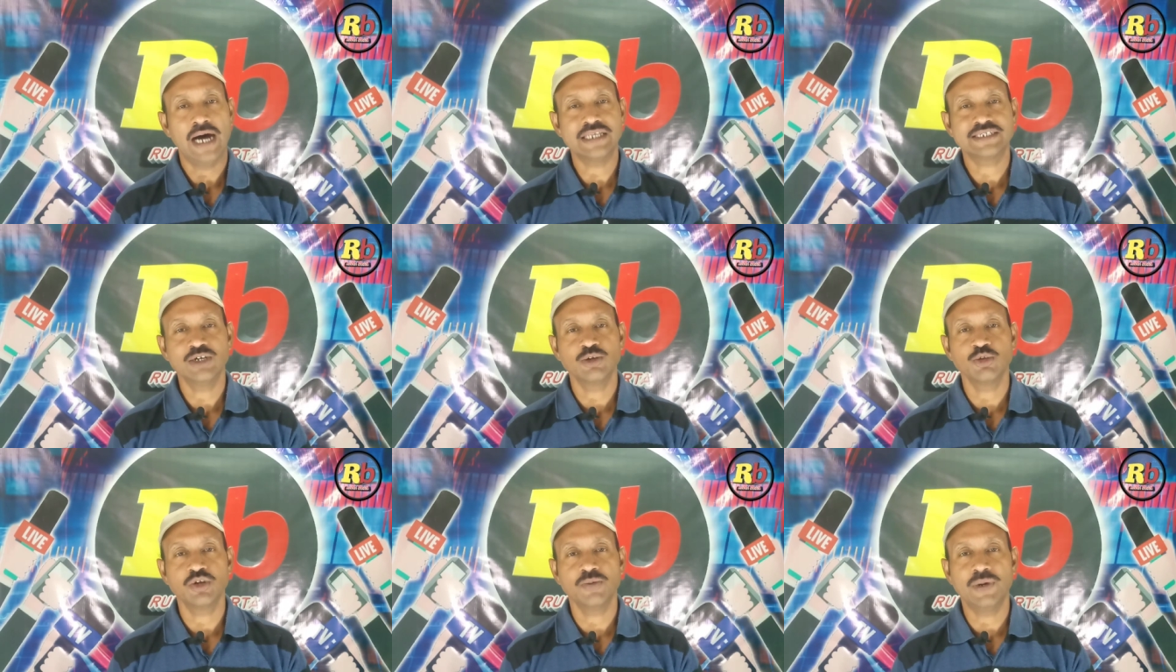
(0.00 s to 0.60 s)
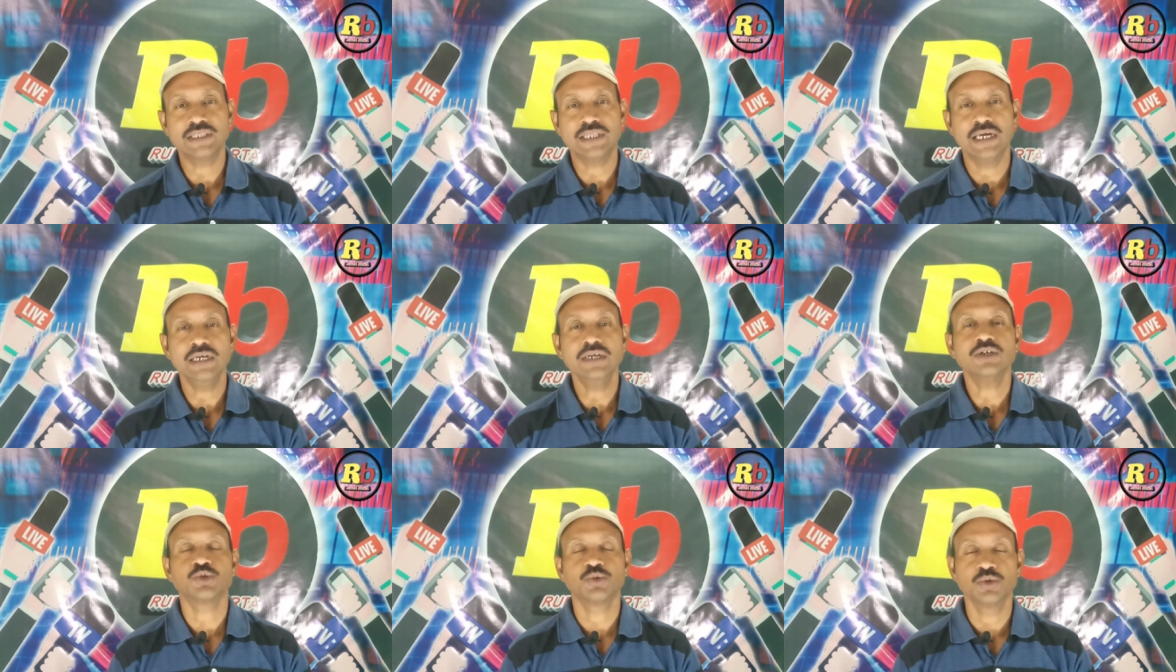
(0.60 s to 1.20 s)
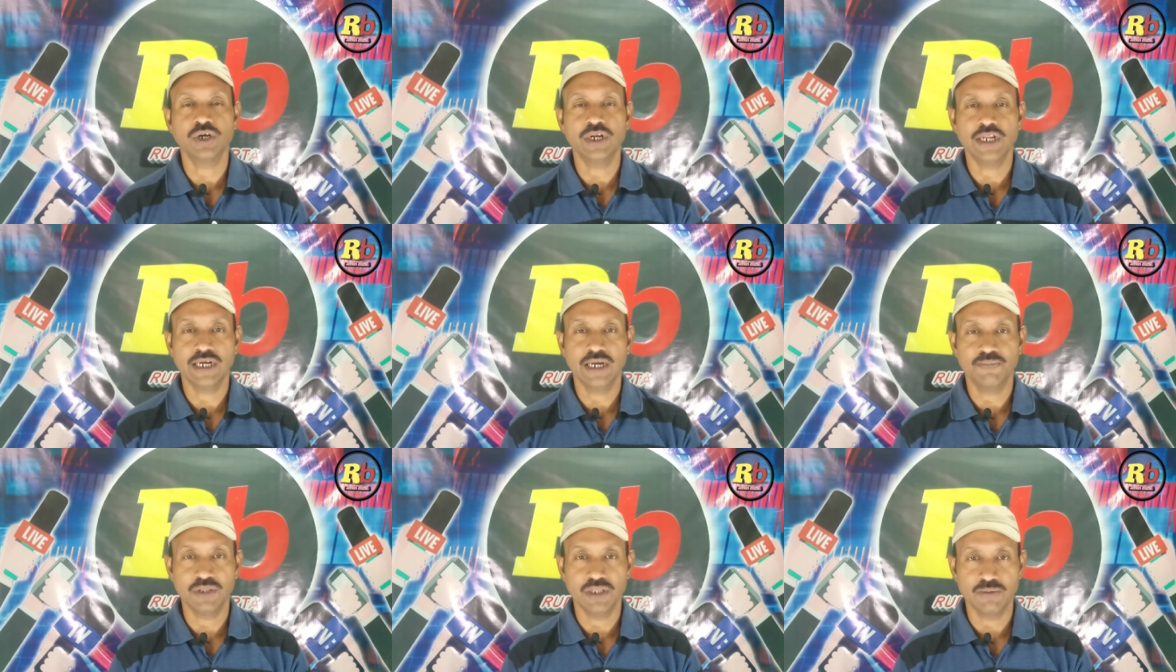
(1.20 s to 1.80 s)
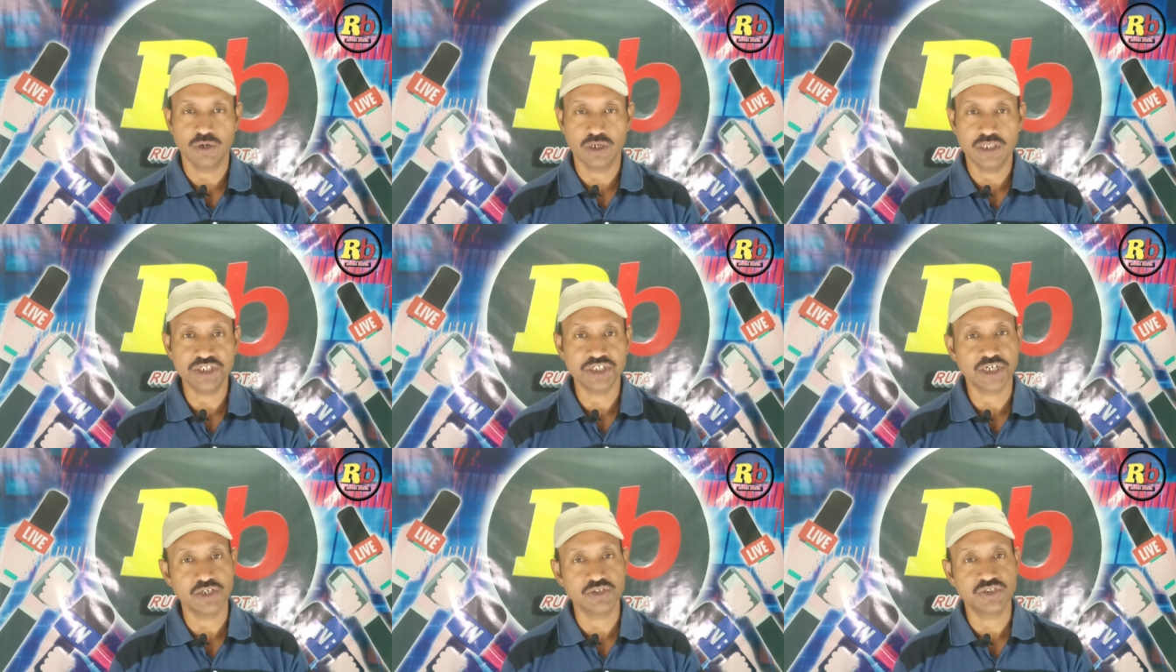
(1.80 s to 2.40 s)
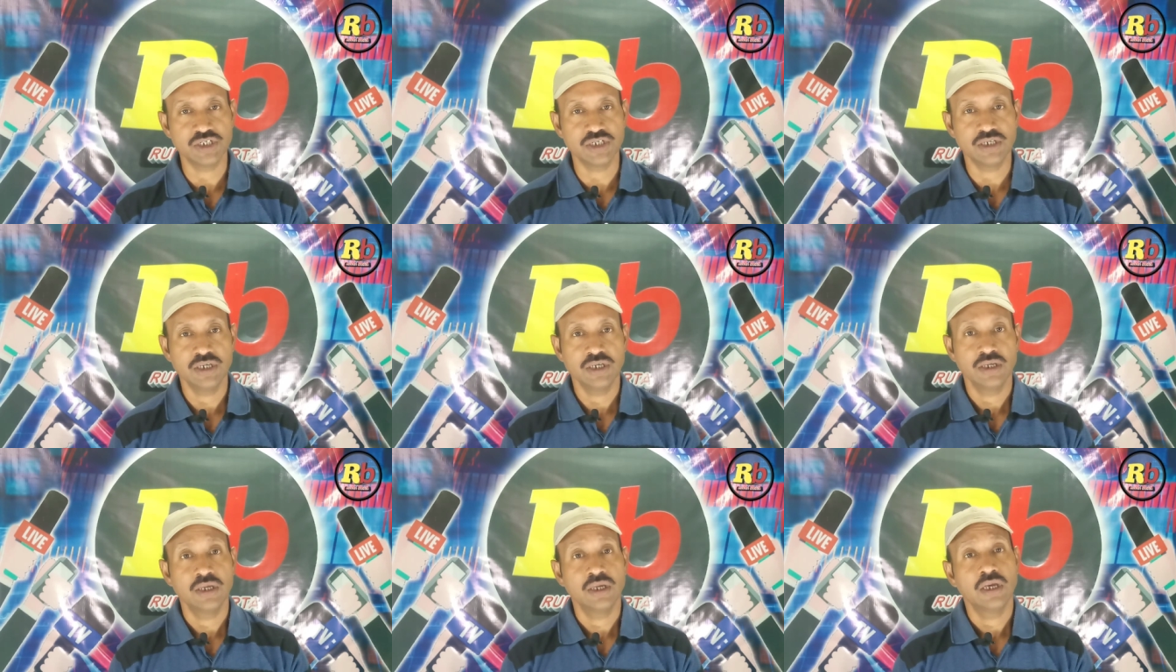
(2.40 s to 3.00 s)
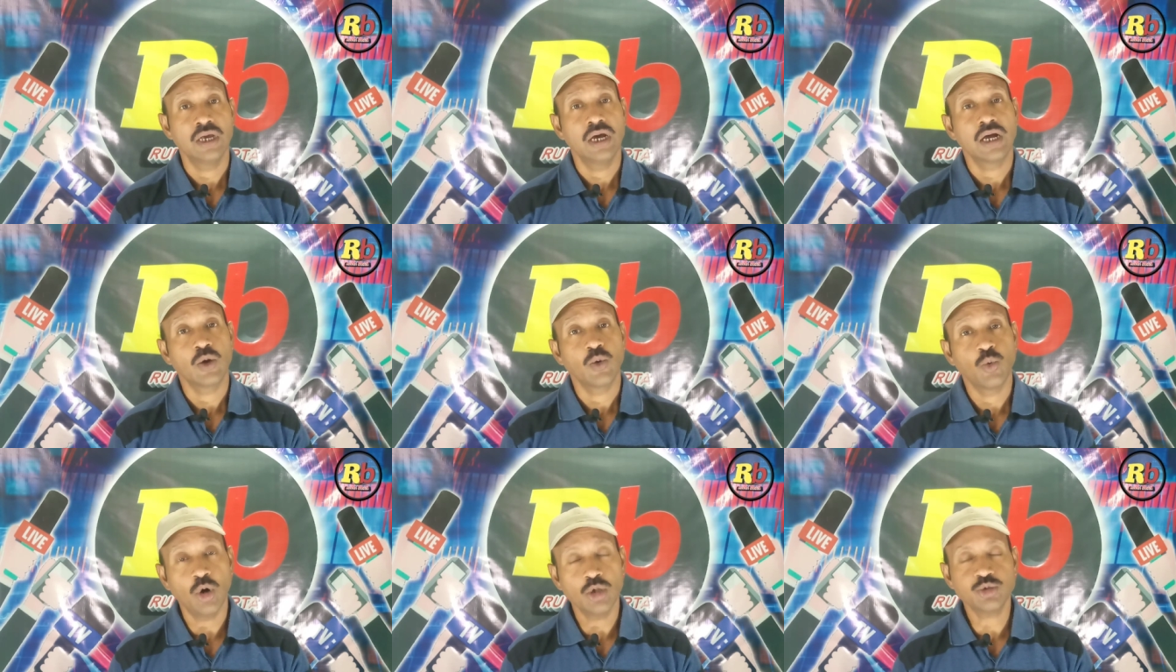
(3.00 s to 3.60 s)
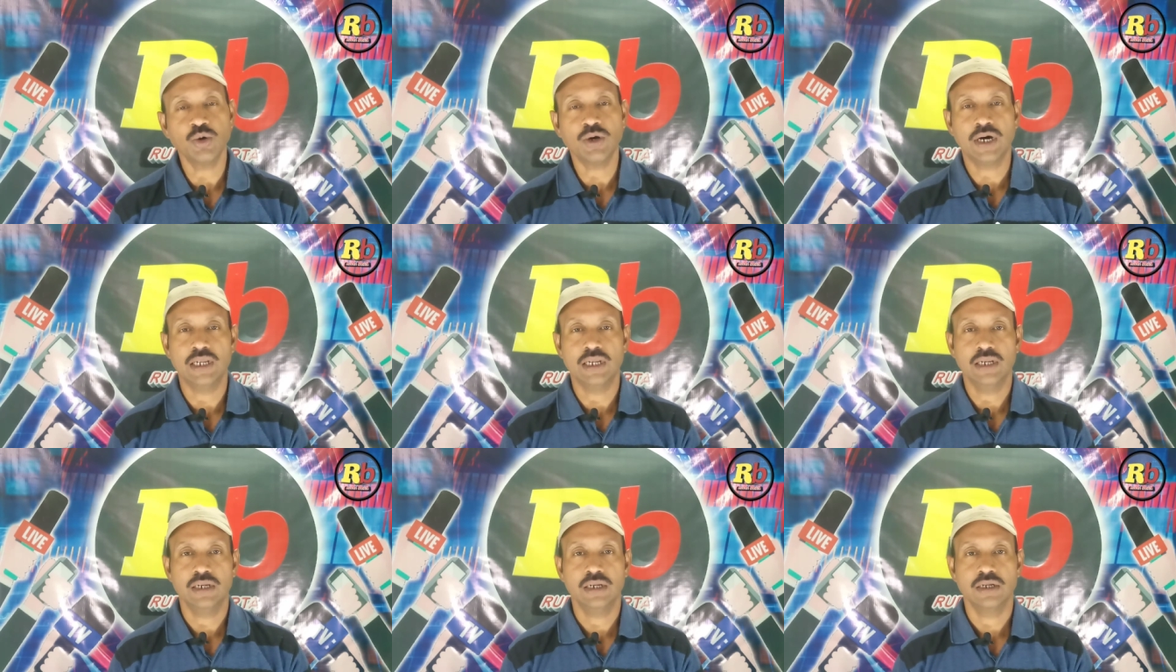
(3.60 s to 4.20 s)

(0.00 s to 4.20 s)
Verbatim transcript: আজকে রুদ্রবার্তা শুরু করার আগে আপনাদের বলে দিই সেটা হচ্ছে গতকাল